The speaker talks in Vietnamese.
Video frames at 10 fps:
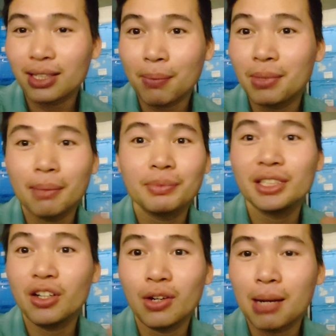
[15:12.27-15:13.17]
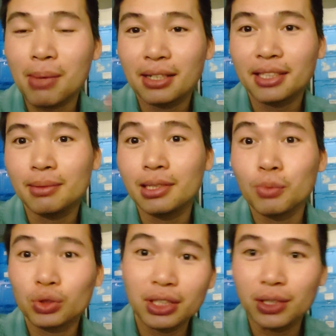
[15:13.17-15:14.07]
hoặc 5 năm gì đó các bạn kiếm
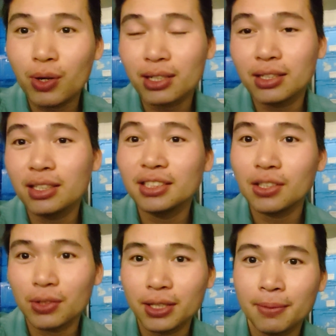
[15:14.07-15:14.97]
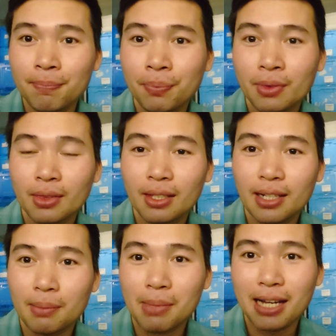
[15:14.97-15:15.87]
được 1 tỷ hoặc là hơn gì đó đi
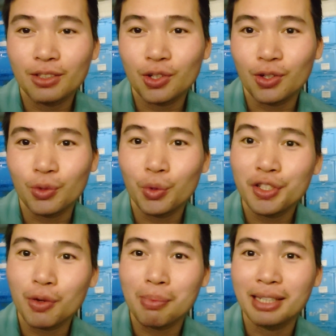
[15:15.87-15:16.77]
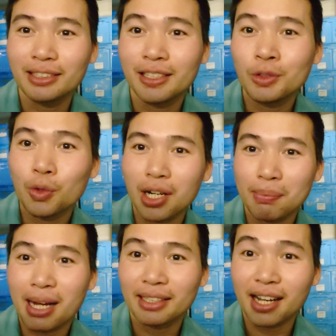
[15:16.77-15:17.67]
thì các bạn có nuôi sống bản thân của
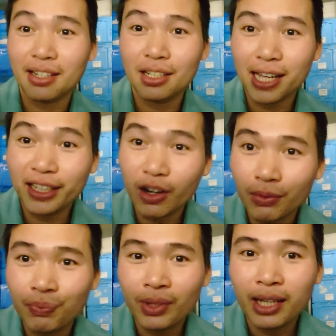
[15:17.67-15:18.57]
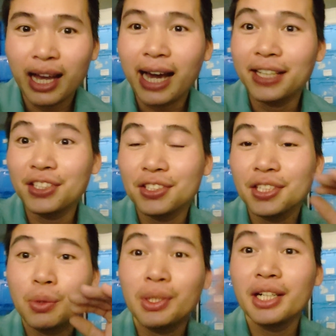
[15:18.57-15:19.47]
các bạn cả đời hay không hay như
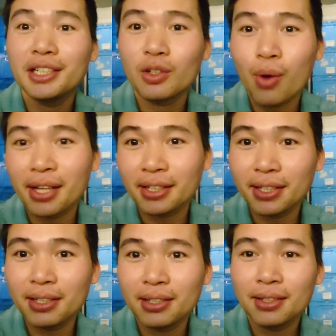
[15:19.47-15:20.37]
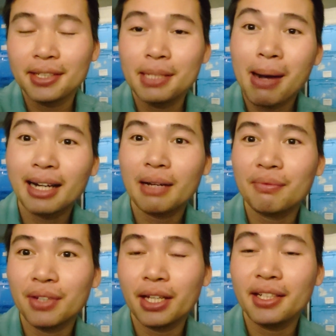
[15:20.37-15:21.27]
nhiều người ở ngoài kia đi 3
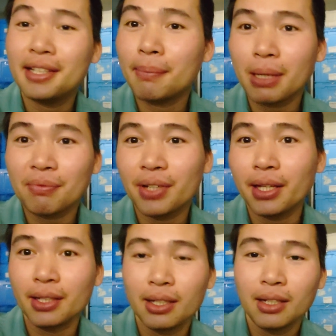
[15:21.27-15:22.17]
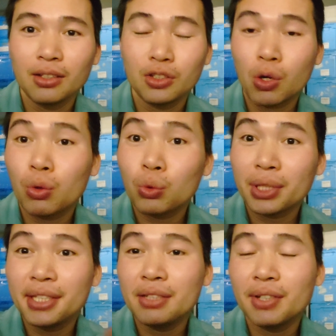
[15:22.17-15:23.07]
năm về đi 5 năm về trong
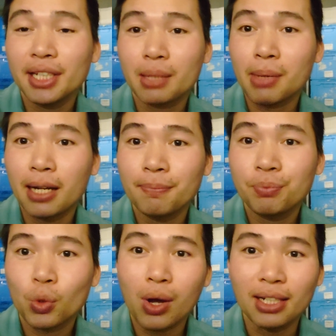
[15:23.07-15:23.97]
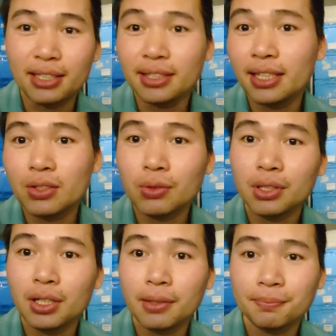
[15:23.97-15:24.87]
lúc đi như vậy các bạn quản lý tiền
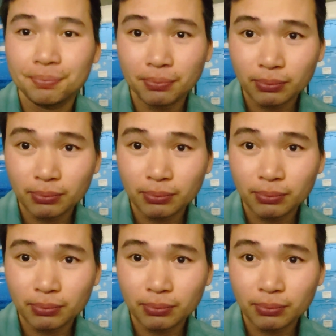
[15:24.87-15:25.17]
không được